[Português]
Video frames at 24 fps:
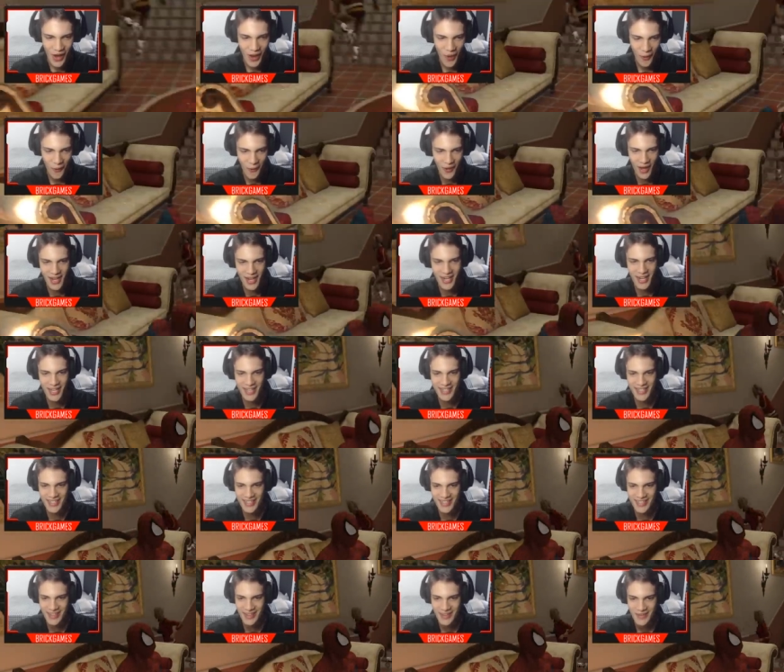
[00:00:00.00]
Olha,
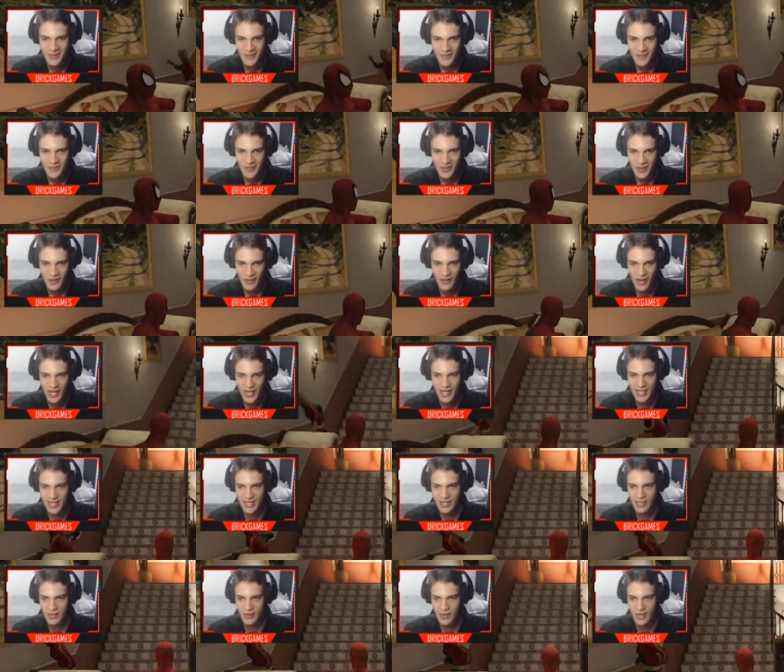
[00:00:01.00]
Arlequina! Olha,
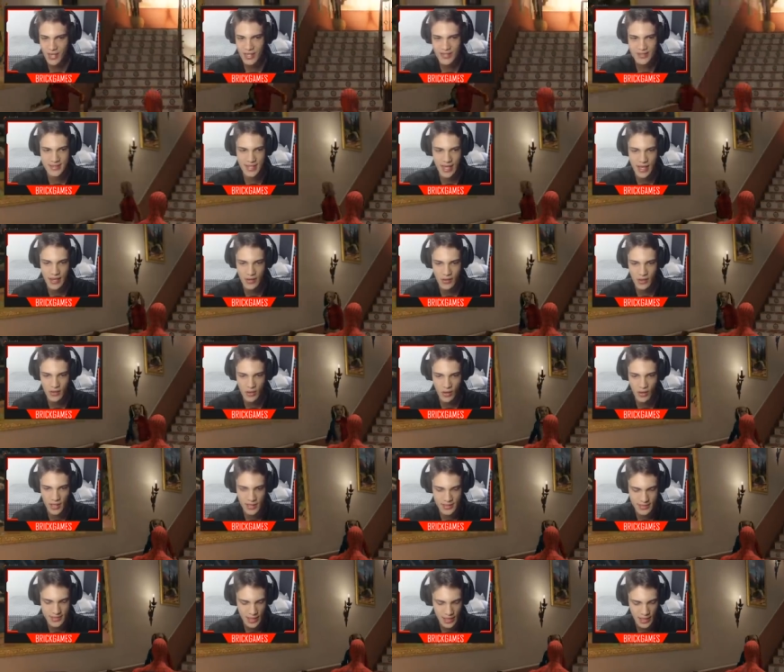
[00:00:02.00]
Arlequina, agora é sério,
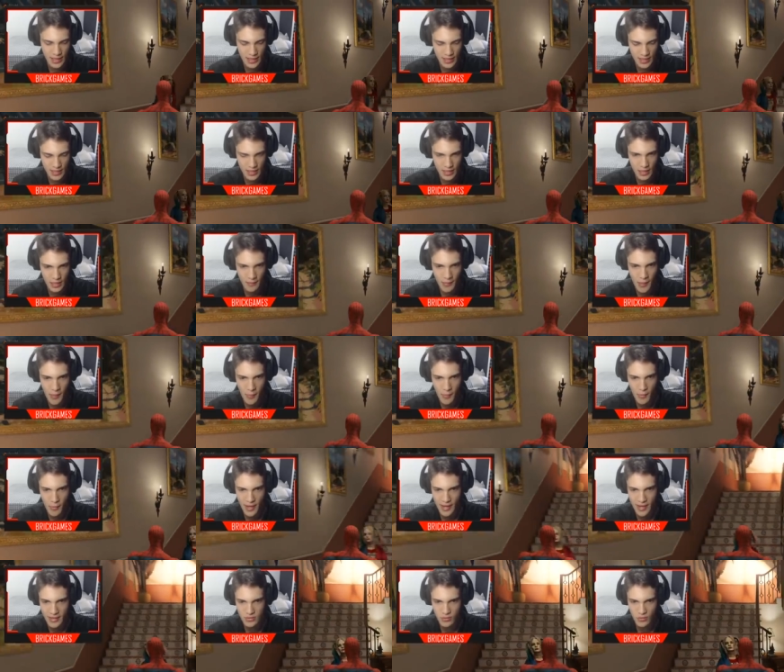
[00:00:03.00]
agora é sério, Arlequina, papo
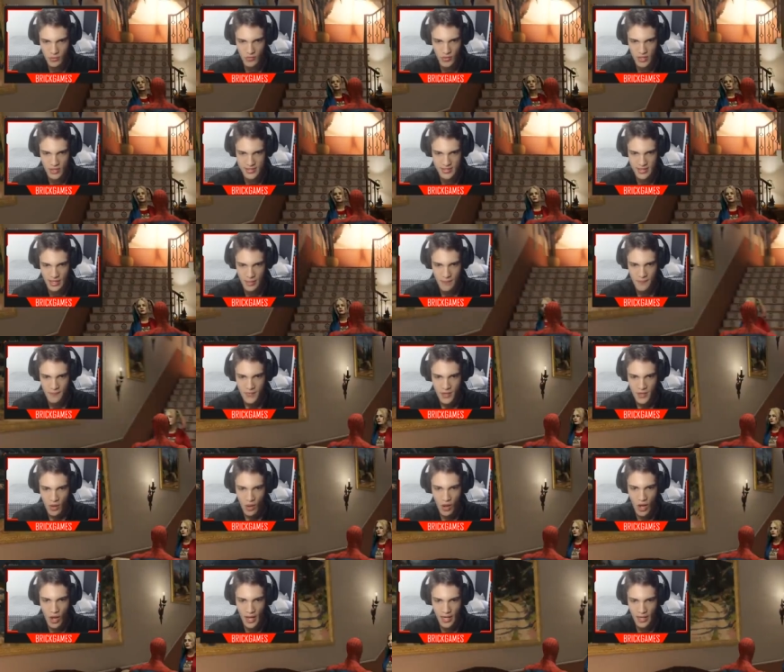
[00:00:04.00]
reto com você.
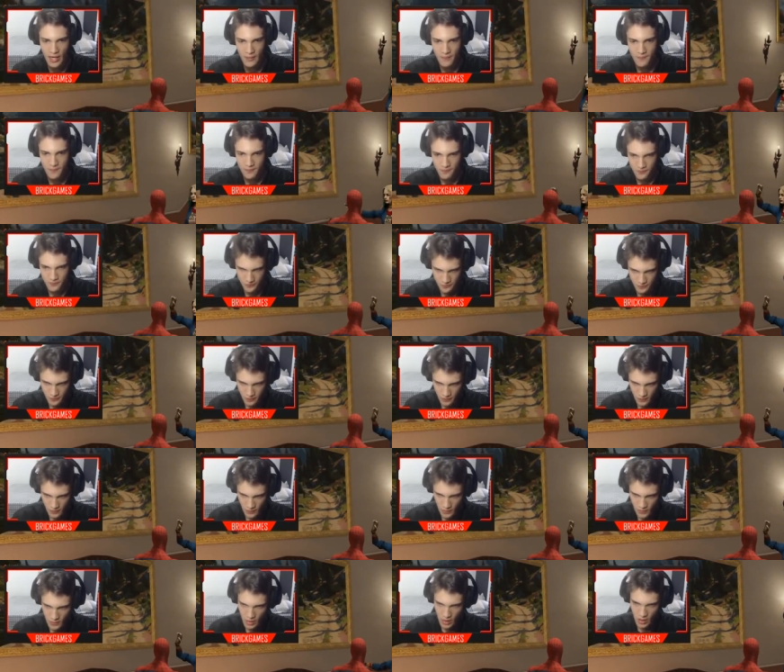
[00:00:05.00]
Olha,
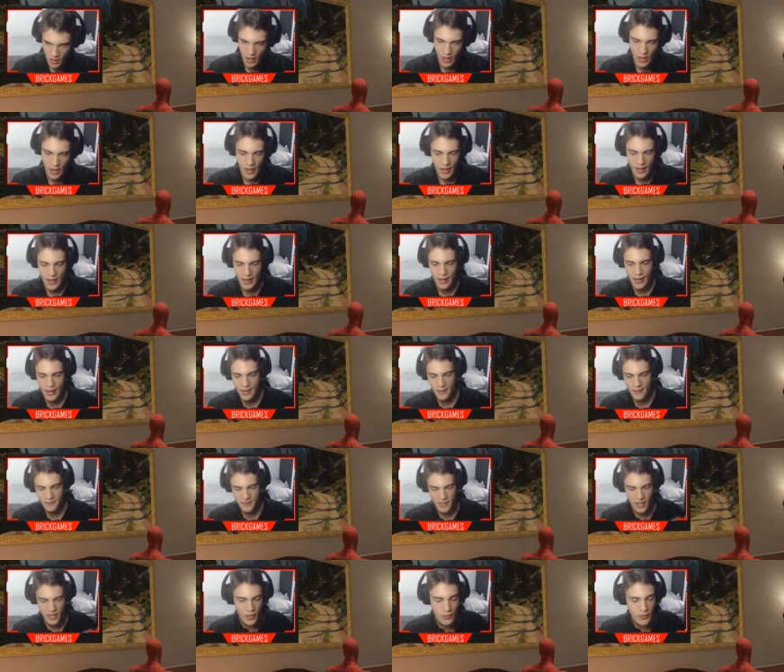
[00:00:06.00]
é, okay.
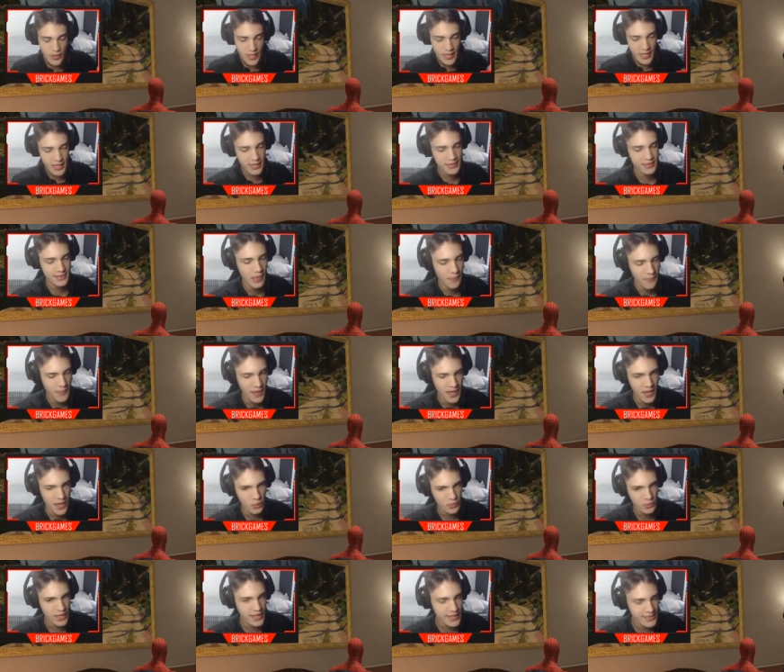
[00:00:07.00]
É, eu queria
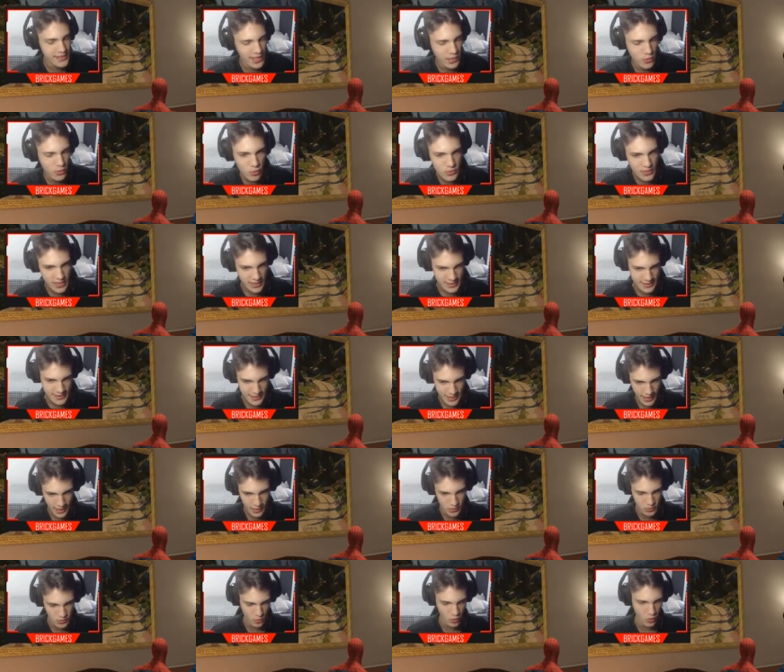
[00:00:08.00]
saber o que, que tá
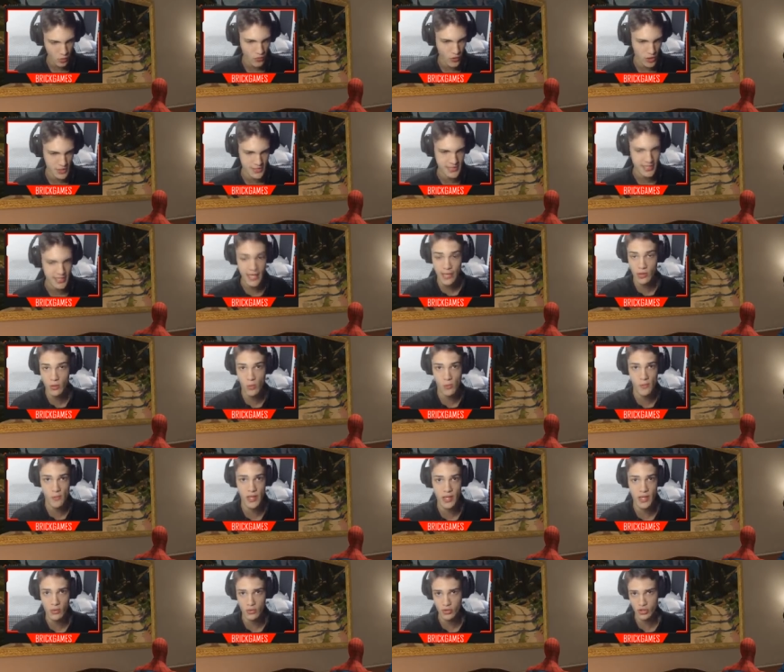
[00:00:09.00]
acontecendo com você e
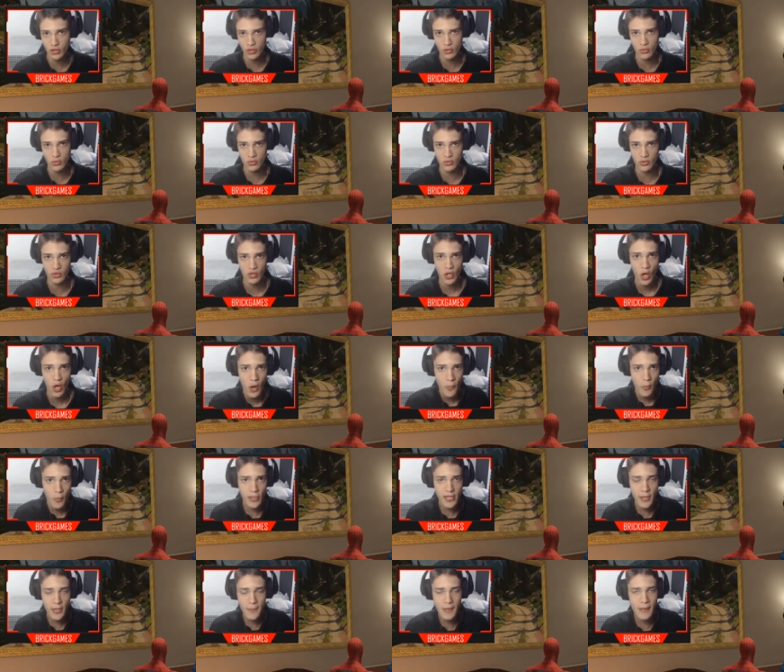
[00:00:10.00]
comigo juntos.
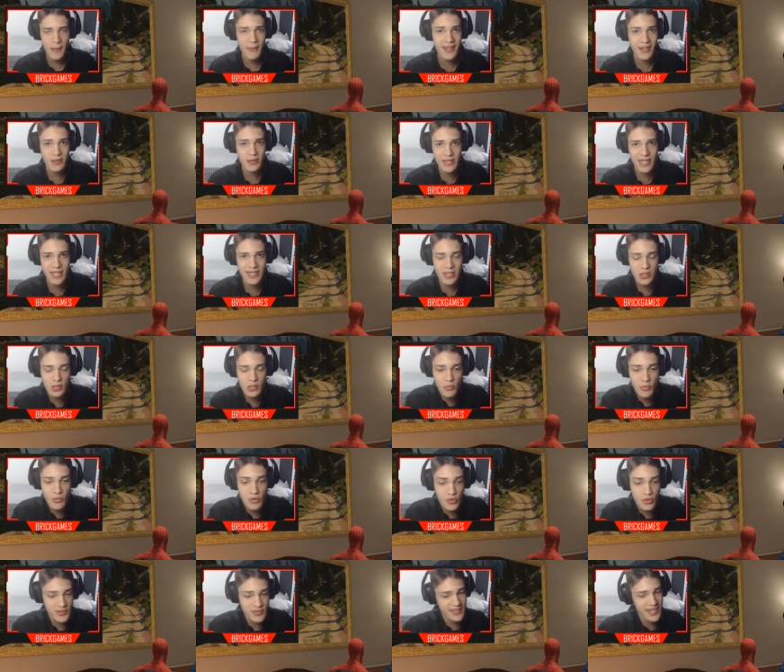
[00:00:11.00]
Porque pra mim não tá dando
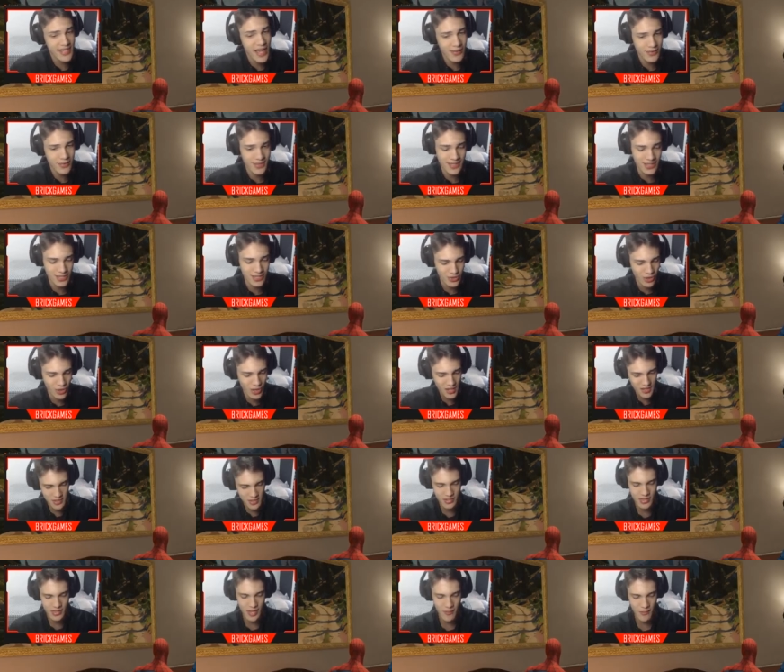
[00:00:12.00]
muito certo essa história
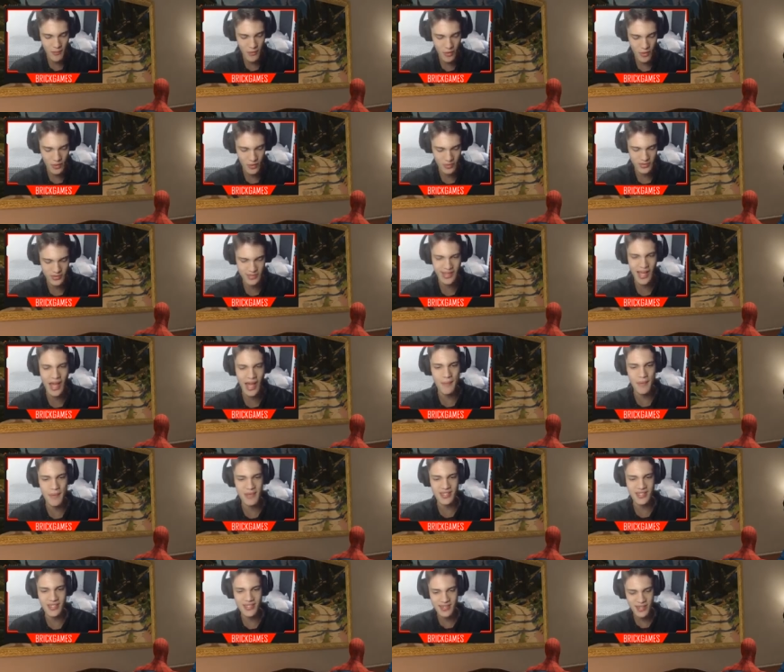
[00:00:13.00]
de namoro, sabe?
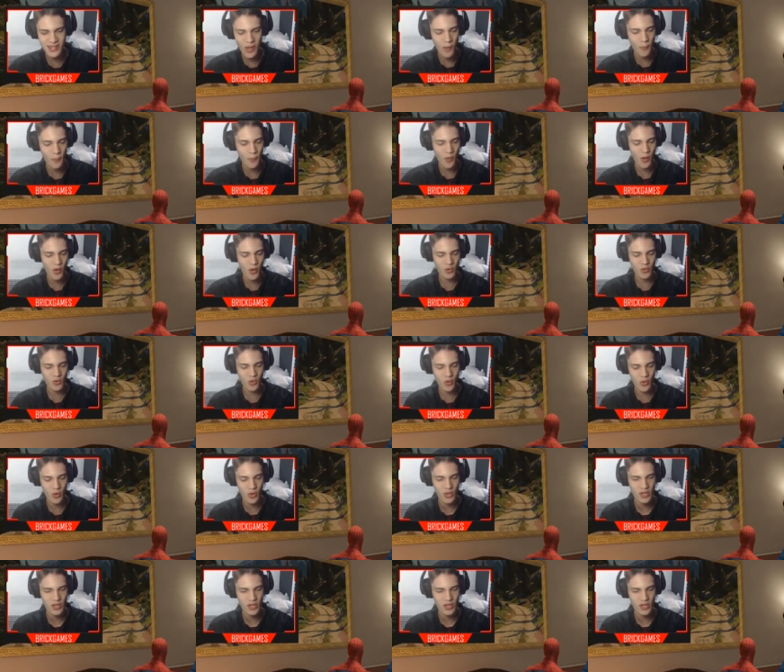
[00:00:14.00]
A gente tá um pouco